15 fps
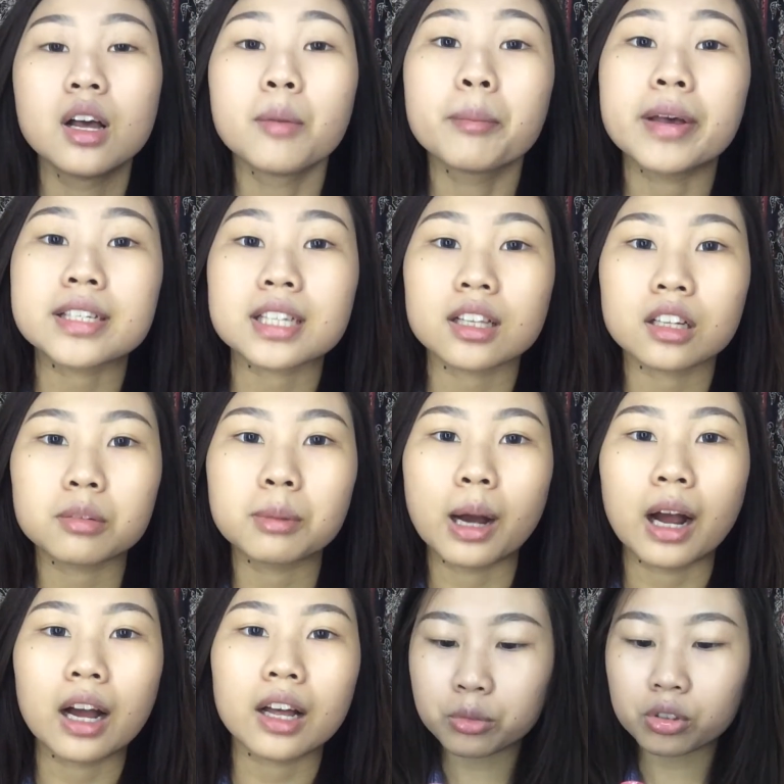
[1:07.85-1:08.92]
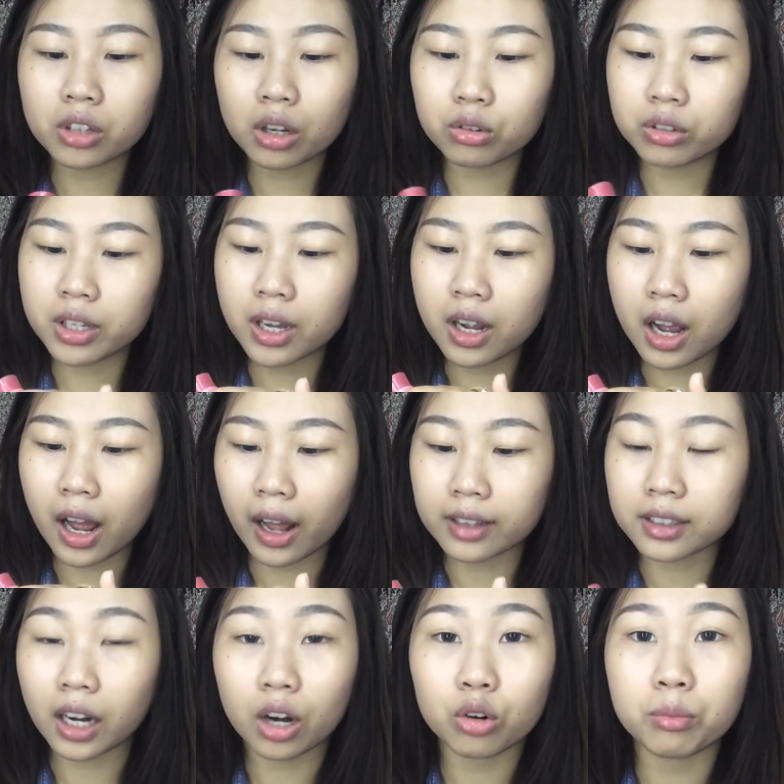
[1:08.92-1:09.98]
bestseller banget menurut aku dia
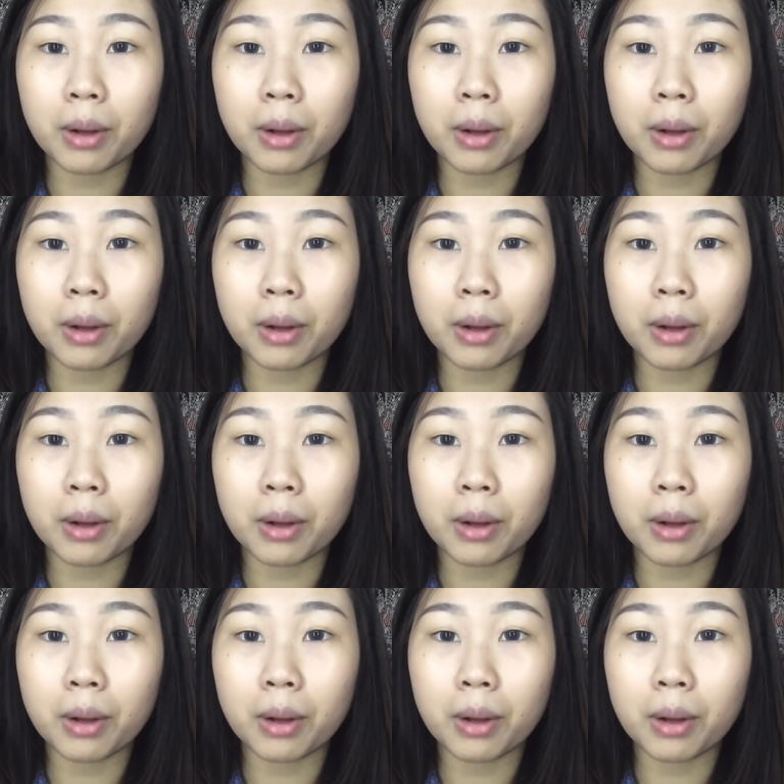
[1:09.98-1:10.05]
nggak terlalu